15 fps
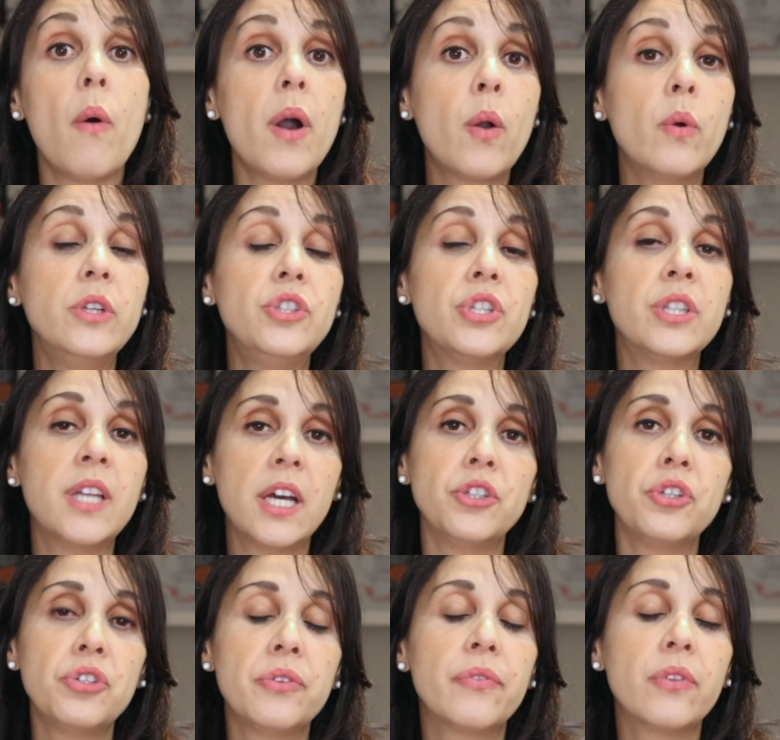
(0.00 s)
a
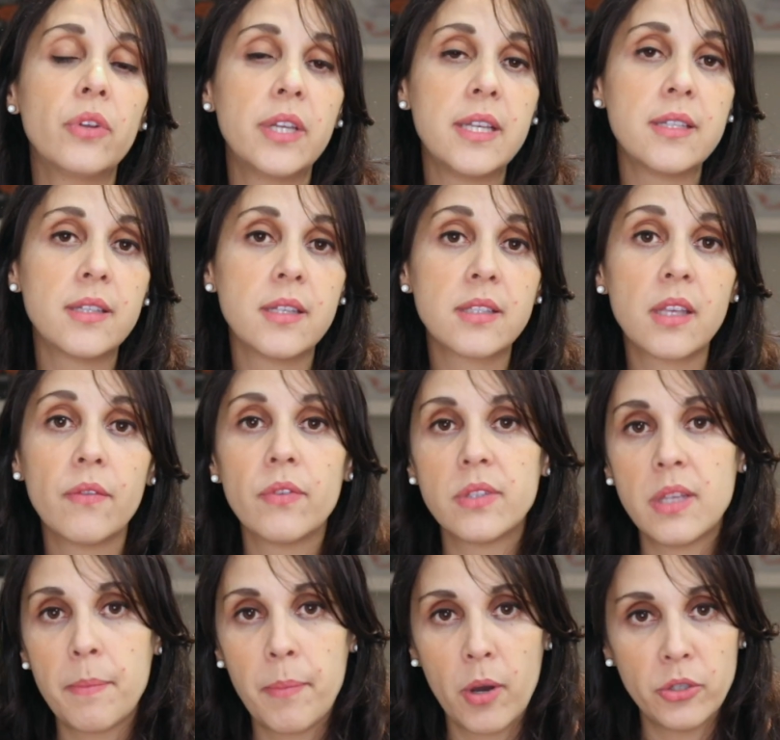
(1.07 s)
quantidade de floristas que
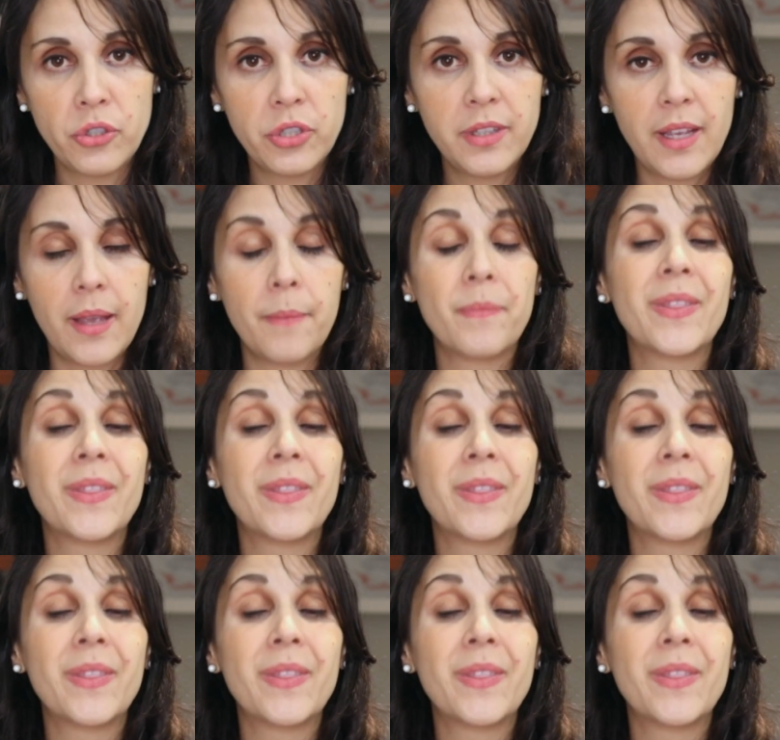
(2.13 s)
você pode ter?